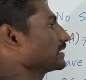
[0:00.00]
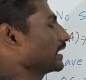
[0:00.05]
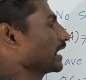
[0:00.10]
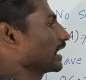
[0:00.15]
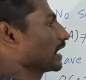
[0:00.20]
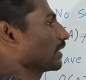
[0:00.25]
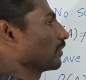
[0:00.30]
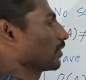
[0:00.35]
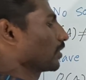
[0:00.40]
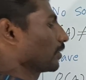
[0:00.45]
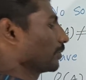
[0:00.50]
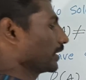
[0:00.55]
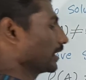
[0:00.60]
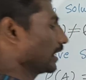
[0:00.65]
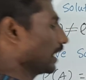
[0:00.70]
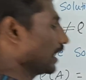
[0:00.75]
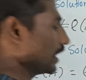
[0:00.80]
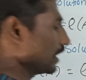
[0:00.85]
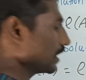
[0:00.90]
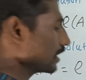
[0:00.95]
த்ரீ என்ன வரும்
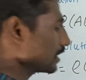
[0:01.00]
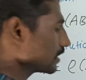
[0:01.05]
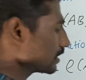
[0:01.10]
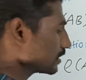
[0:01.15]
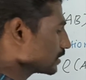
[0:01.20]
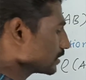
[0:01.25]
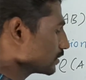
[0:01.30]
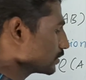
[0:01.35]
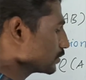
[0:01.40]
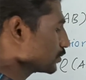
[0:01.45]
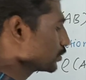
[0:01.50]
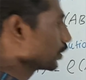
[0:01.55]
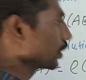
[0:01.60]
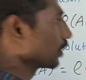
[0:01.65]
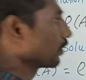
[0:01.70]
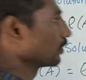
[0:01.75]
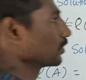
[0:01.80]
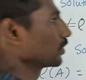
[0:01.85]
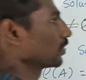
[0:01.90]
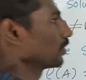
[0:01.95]
அப்படின்னா
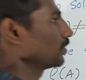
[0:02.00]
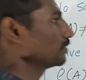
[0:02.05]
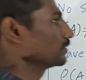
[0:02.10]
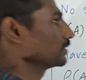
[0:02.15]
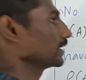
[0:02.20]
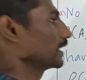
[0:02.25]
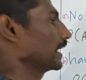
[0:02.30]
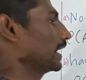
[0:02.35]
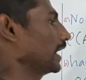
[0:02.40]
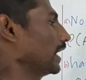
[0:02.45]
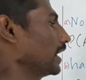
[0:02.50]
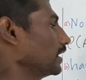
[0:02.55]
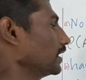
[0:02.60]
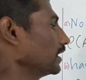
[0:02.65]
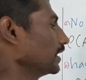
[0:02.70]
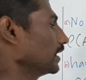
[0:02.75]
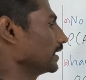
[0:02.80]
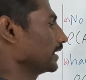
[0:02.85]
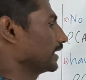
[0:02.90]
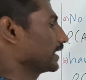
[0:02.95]
ஜீரோ வந்துடும் இல்லையா
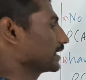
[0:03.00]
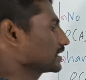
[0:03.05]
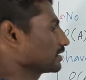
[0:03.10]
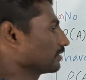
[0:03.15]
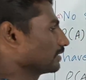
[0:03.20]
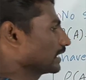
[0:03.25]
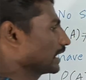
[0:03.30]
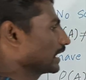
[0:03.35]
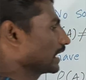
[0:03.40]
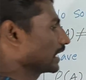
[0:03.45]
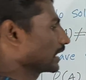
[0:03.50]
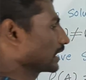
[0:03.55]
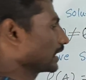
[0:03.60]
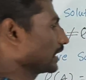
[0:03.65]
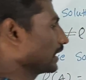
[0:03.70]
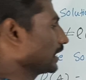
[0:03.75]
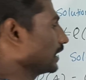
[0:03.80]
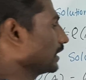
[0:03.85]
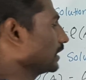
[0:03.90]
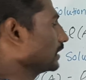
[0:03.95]
நெக்ஸ்ட் வந்து என்ன
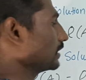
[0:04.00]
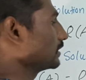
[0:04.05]
இருக்குது